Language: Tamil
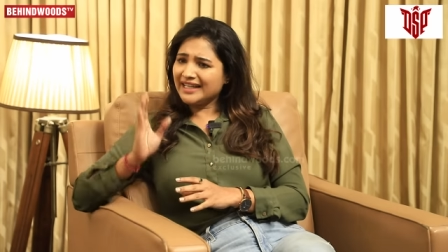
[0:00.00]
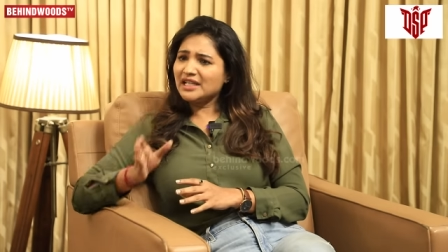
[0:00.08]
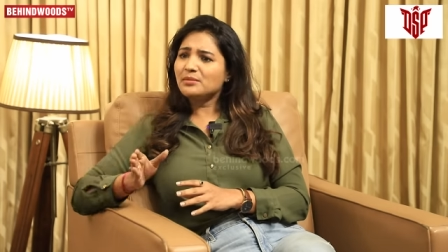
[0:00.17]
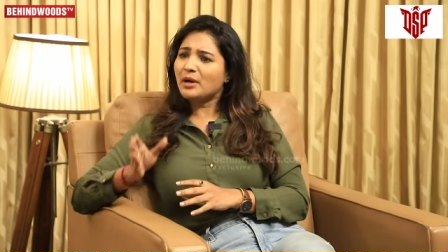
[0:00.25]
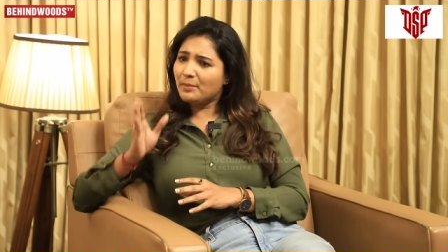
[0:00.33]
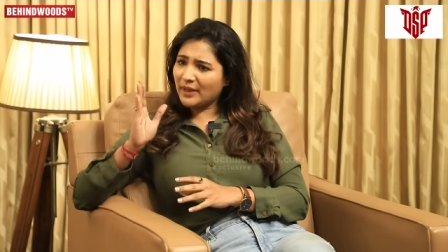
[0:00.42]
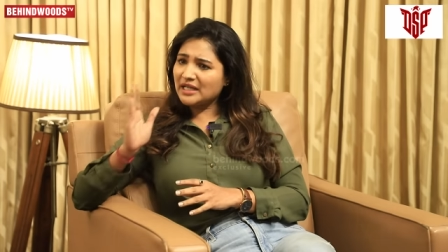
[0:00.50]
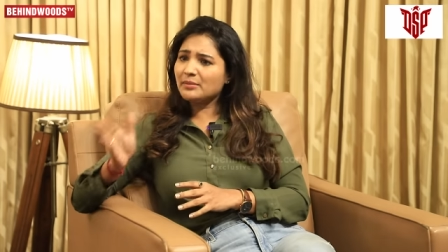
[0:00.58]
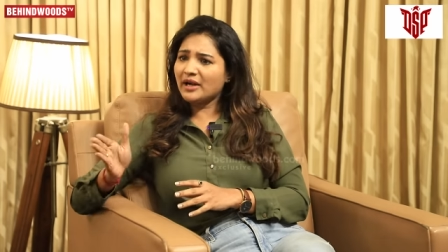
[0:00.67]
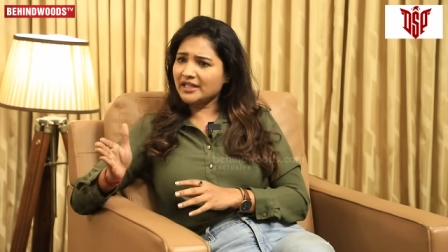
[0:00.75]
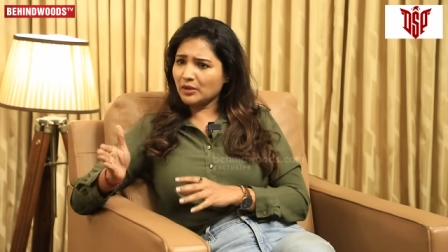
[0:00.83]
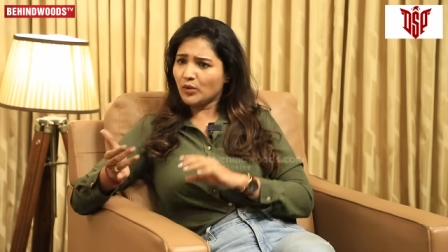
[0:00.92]
தைரியமாக
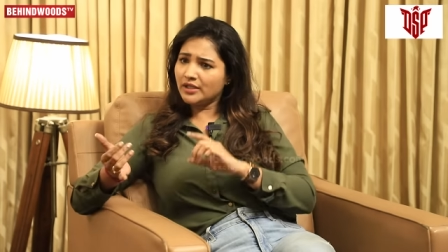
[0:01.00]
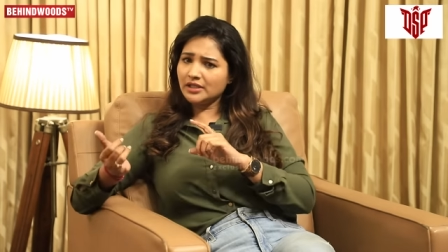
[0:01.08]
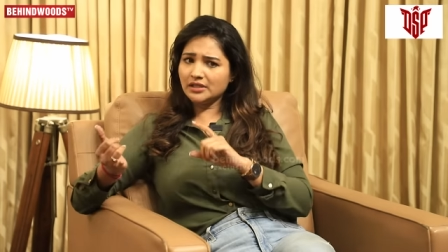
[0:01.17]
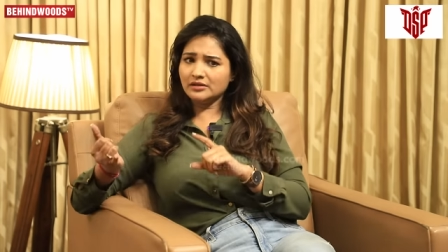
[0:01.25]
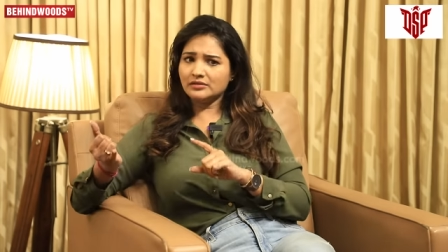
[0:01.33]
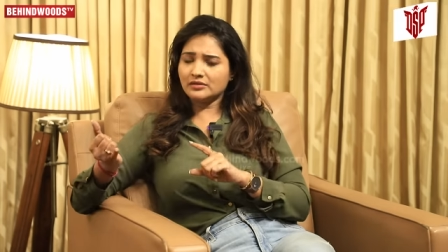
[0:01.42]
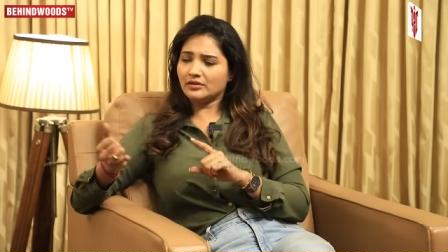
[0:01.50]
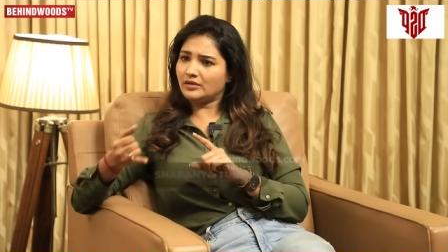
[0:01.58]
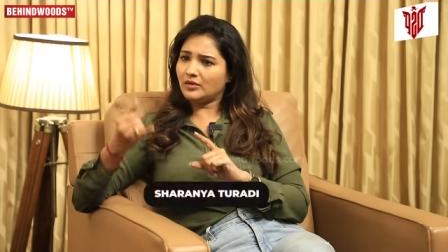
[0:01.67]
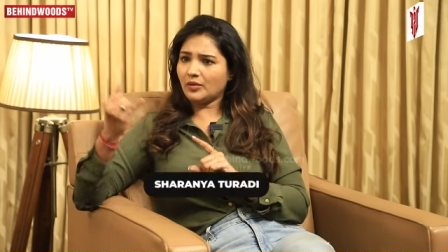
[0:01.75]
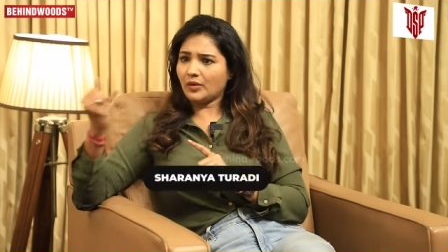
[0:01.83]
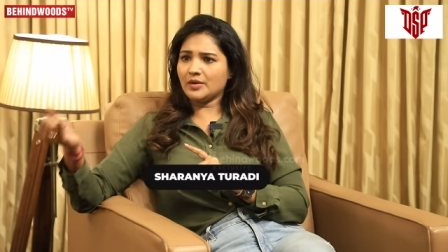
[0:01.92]
பண்ண மாட்டேன் ஒன்று
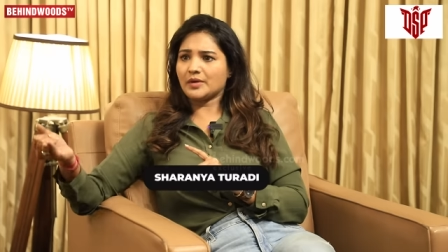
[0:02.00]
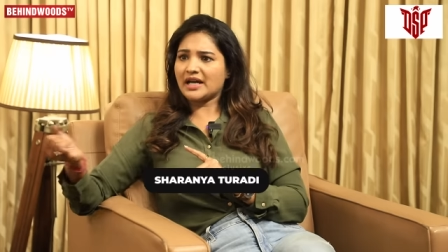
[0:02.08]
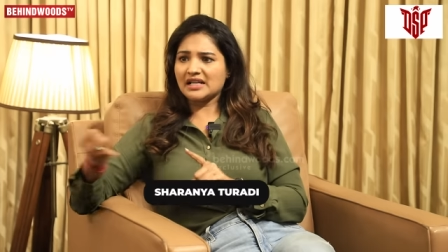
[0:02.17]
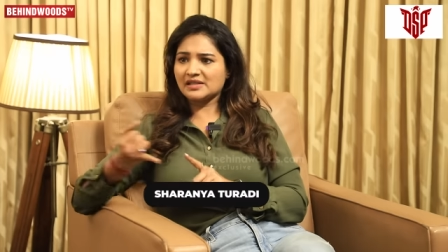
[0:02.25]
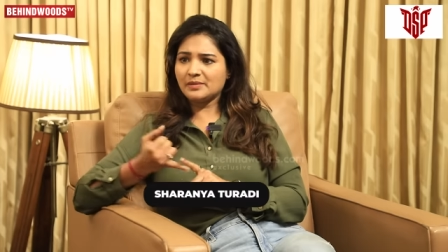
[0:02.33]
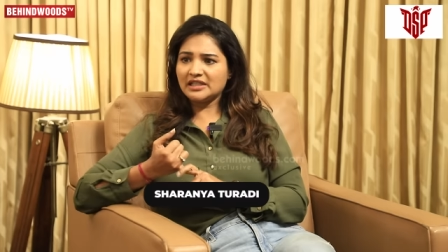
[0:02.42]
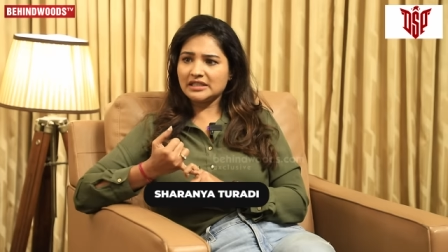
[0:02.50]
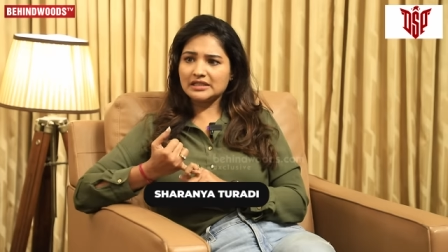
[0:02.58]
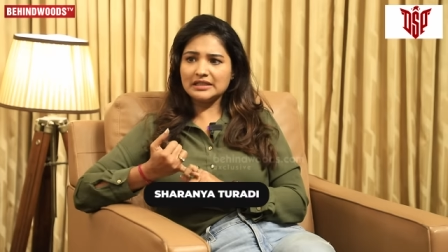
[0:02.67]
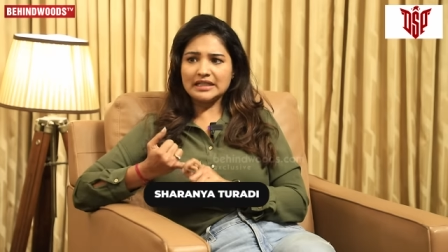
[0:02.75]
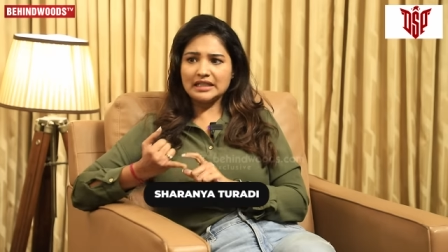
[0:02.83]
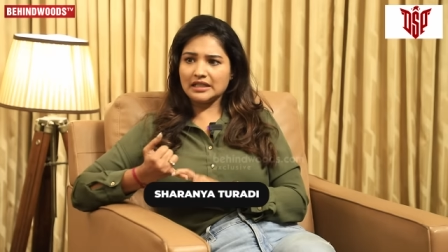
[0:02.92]
உன்னோட
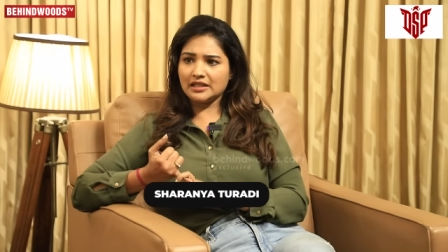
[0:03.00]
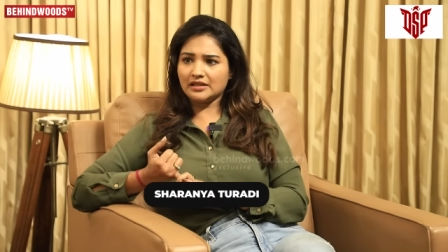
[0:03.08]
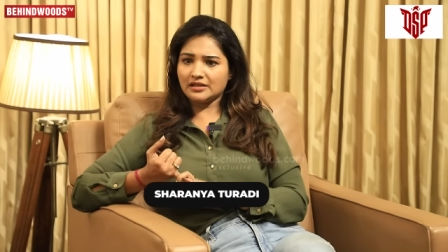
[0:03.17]
ஹஸ்பண்டுக்கு நீ